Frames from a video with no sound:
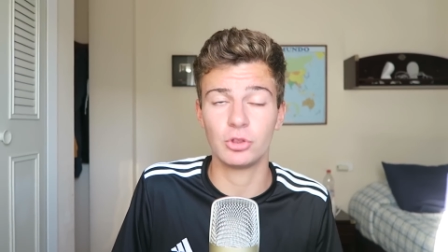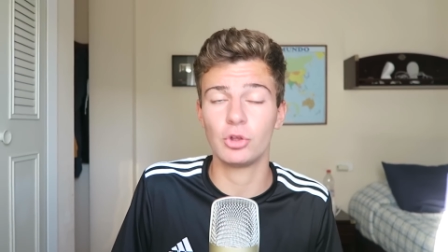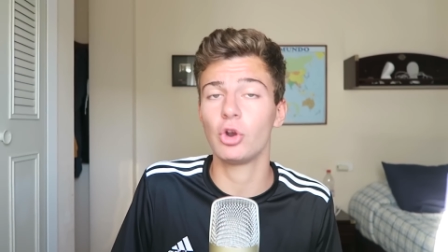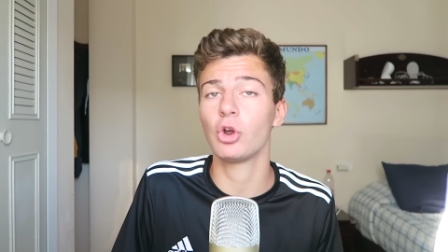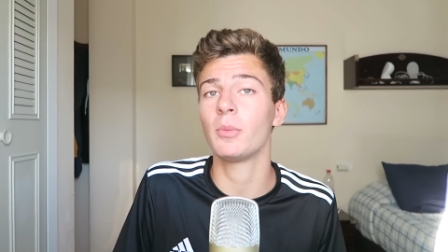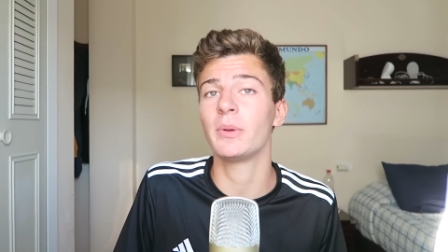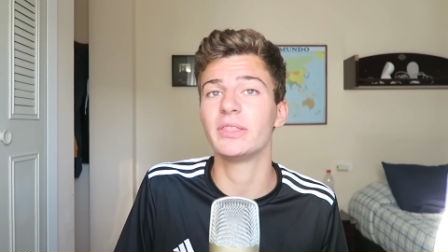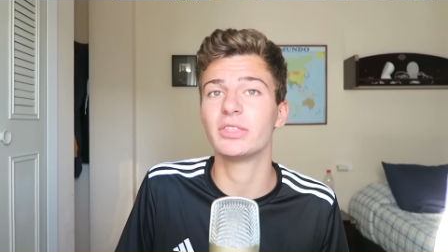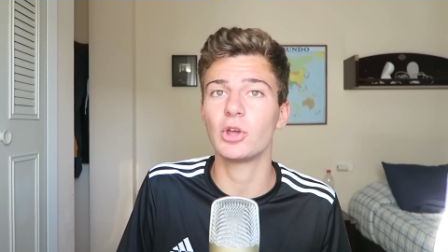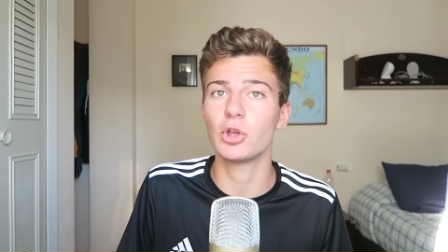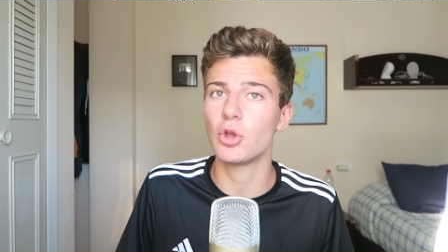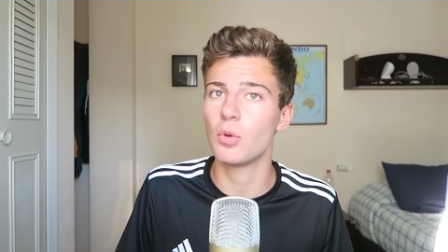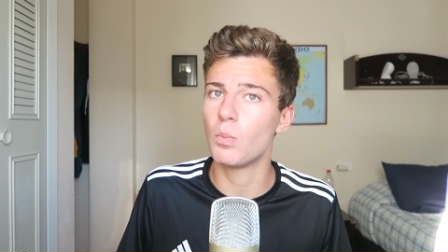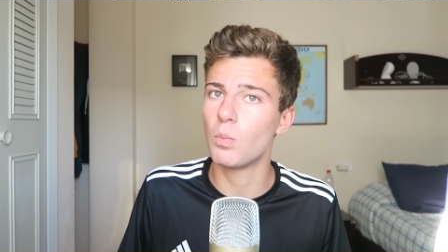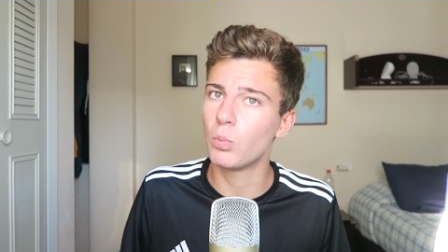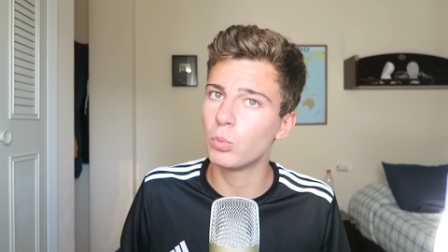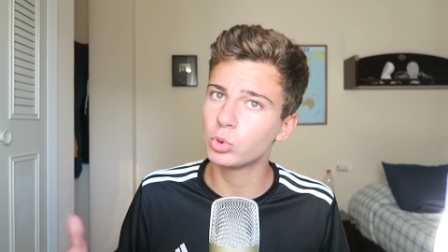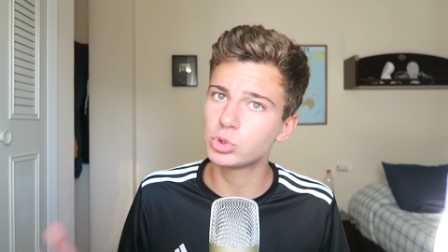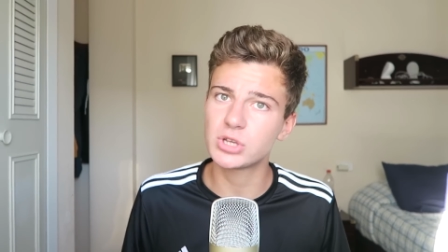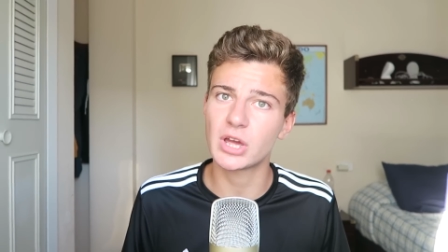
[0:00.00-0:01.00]
Esto lo he comentado yo en
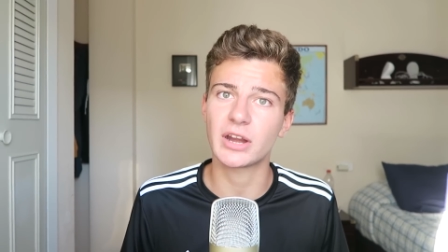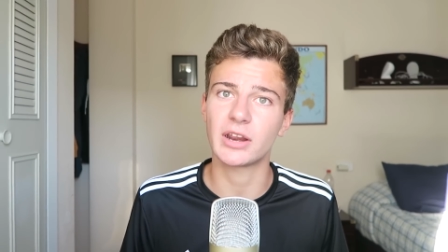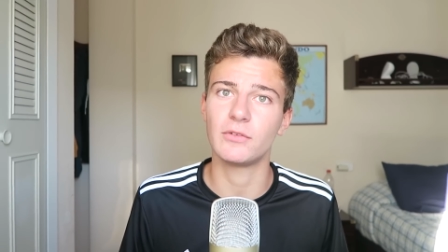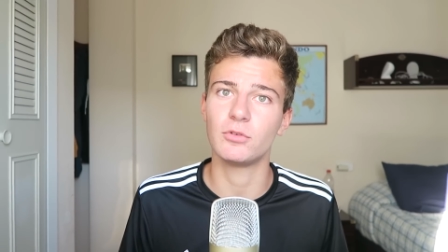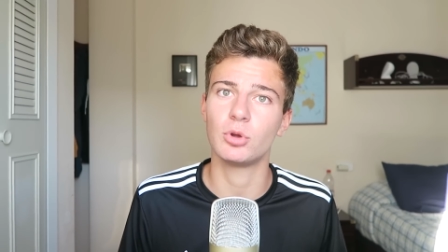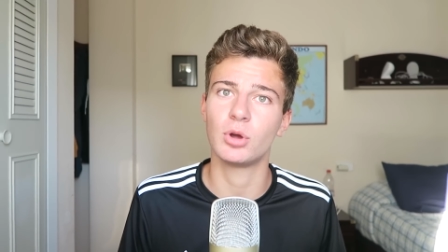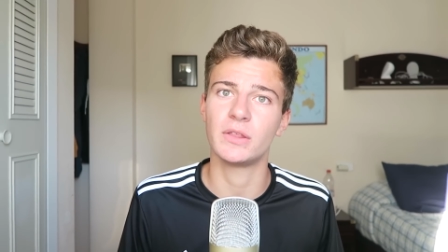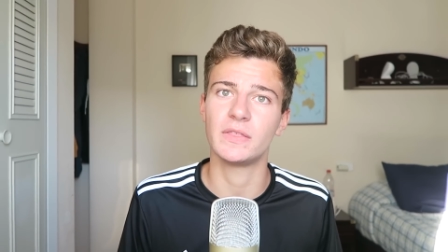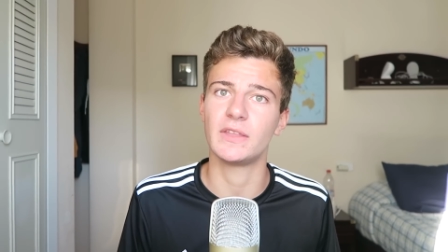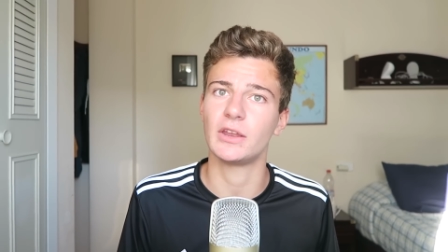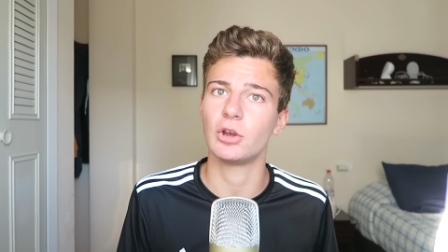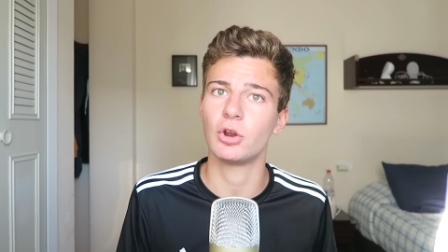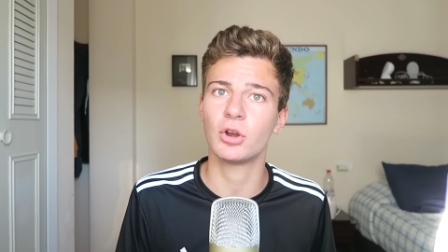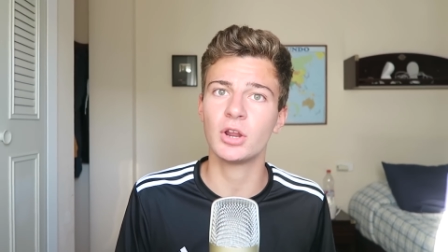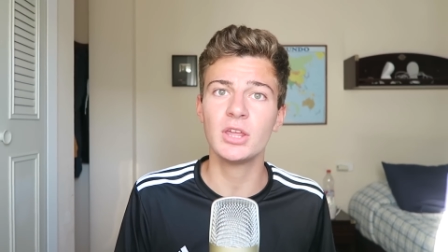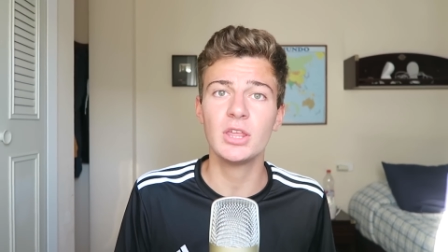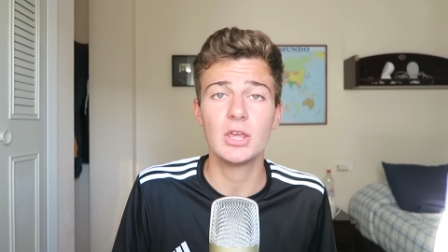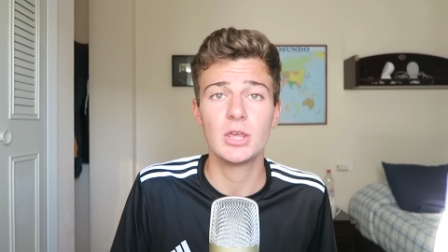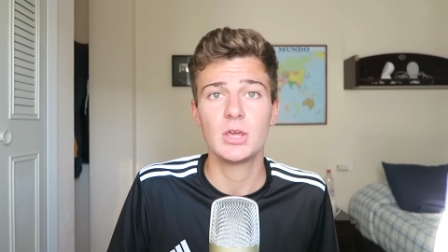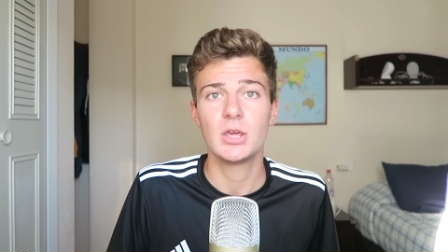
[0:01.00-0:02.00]
muchas reviews
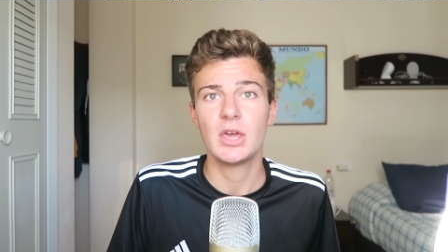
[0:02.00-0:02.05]
anteriores.